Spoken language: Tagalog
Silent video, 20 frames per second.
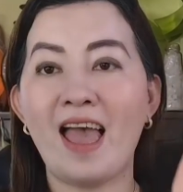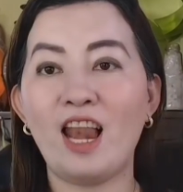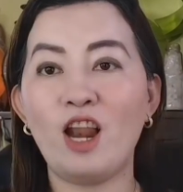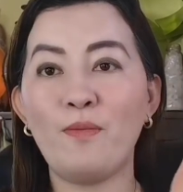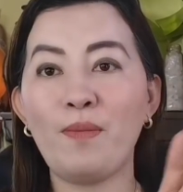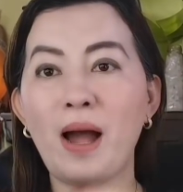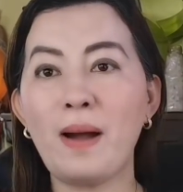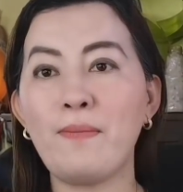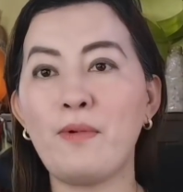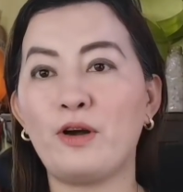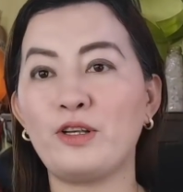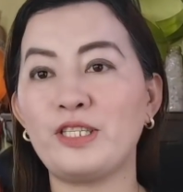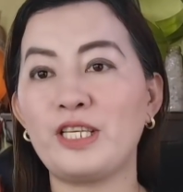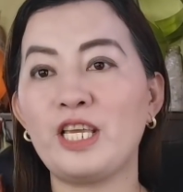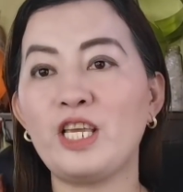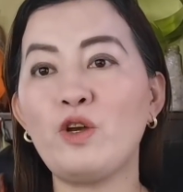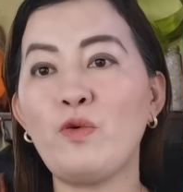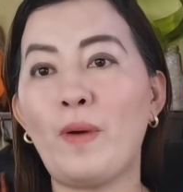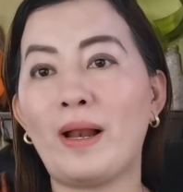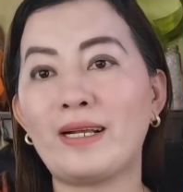Hello mga
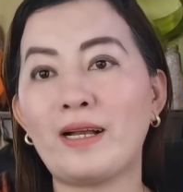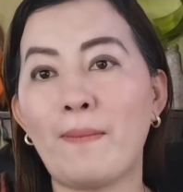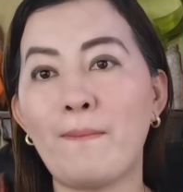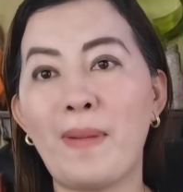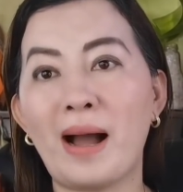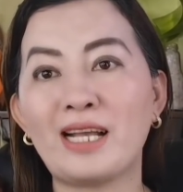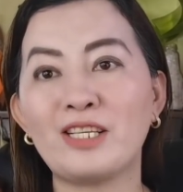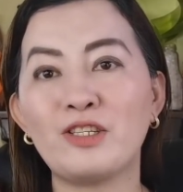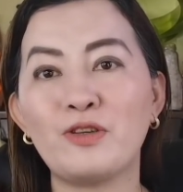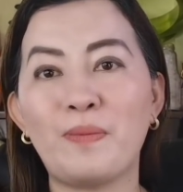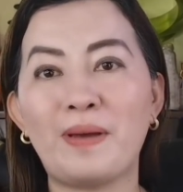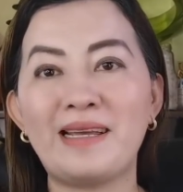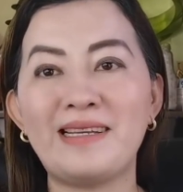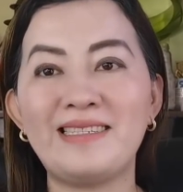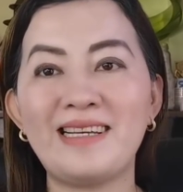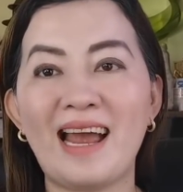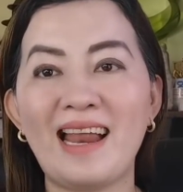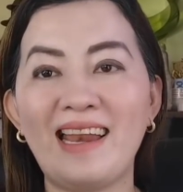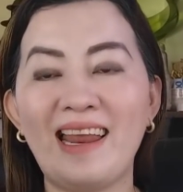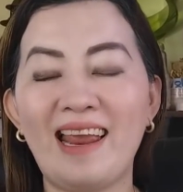bossing! Welcome back sa my
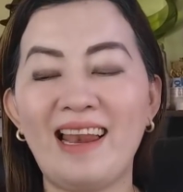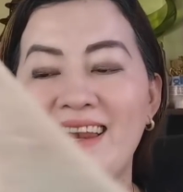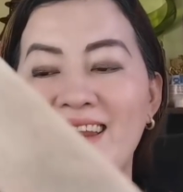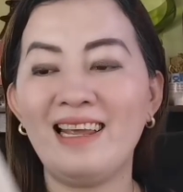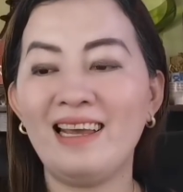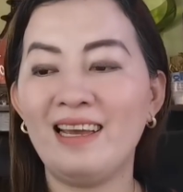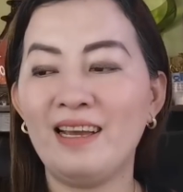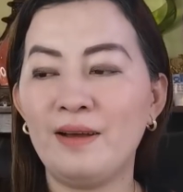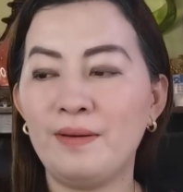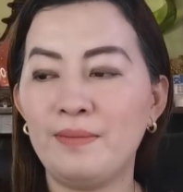channel!